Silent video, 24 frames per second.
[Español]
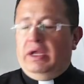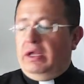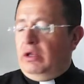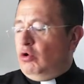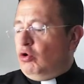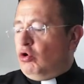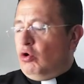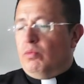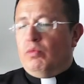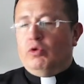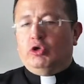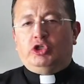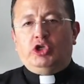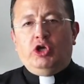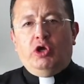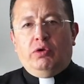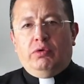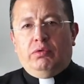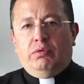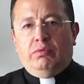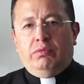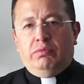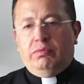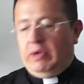
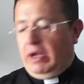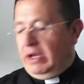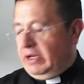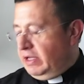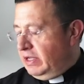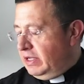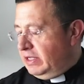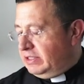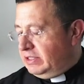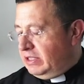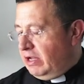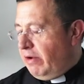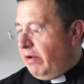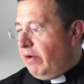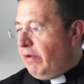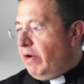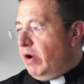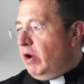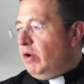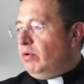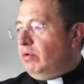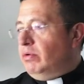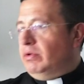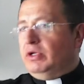locomoción, alguien que estaba
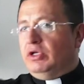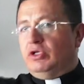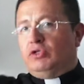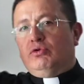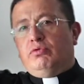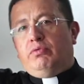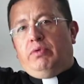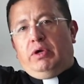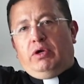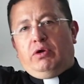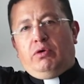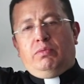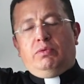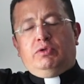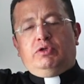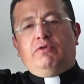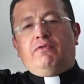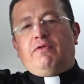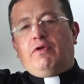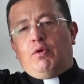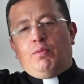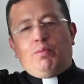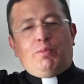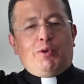abajo y sube como
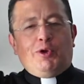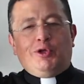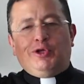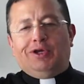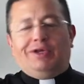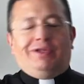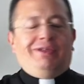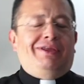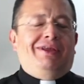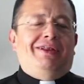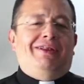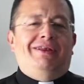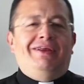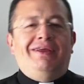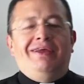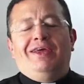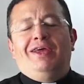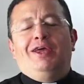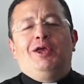si fuera un proyectil.